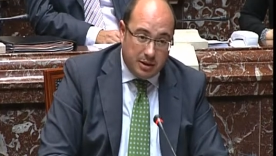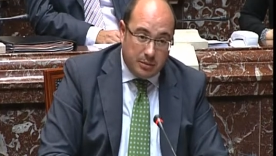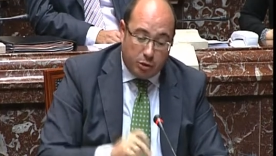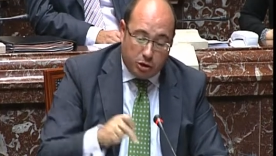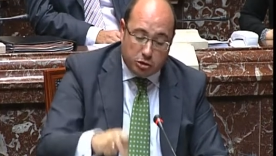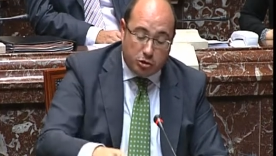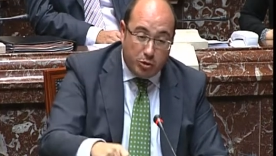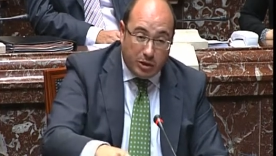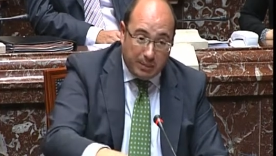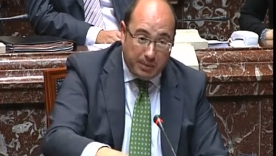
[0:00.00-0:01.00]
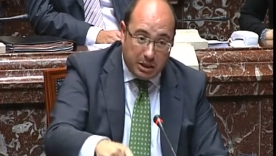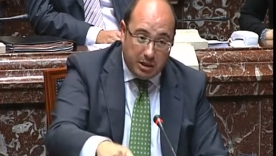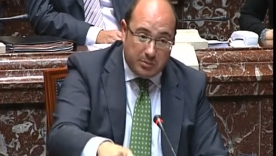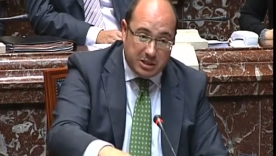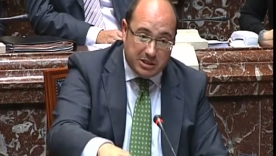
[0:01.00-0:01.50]
porque somos capaces
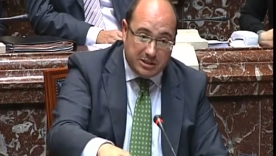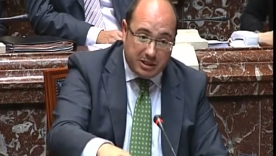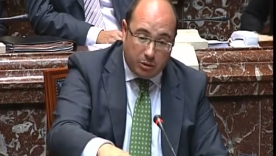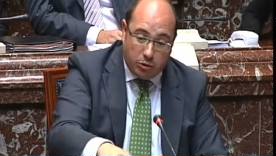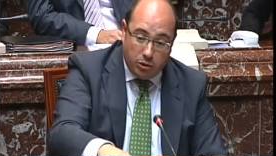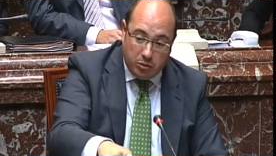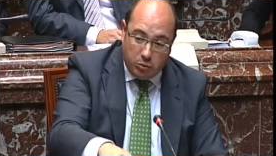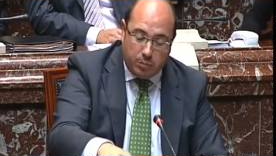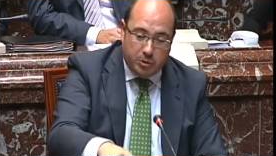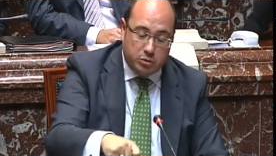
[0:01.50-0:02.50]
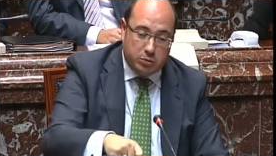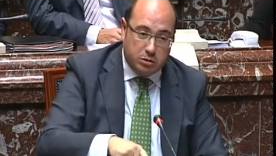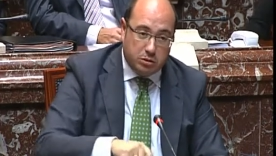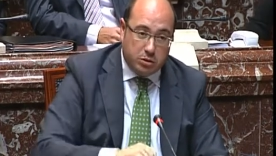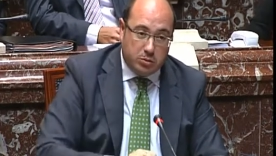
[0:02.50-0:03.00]
de presentar hoy unos
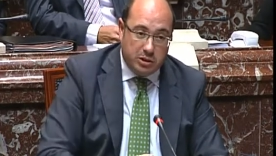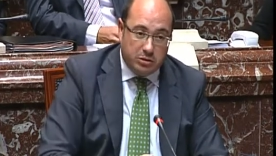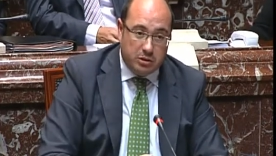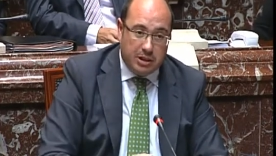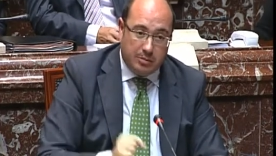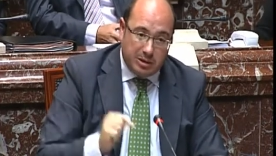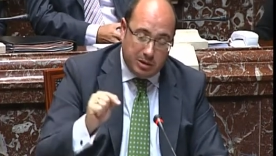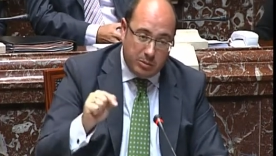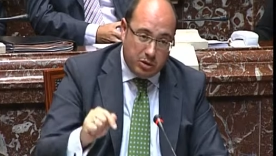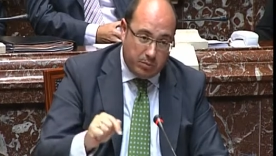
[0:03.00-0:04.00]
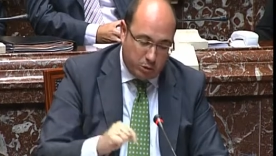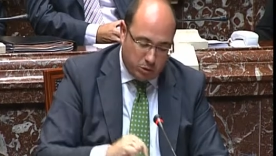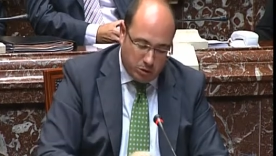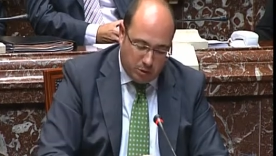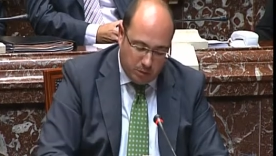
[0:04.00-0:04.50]
presupuestos como estos y además estamos
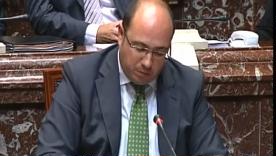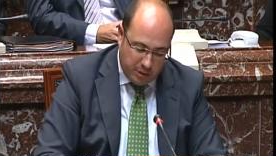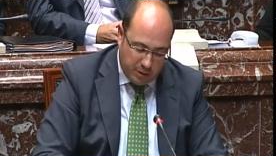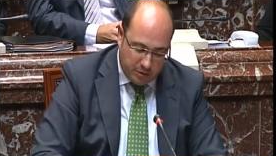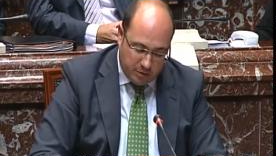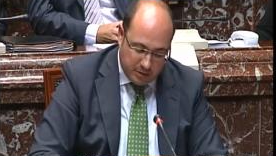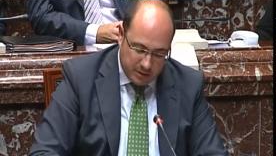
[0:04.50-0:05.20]
dispuestos a cumplirlos.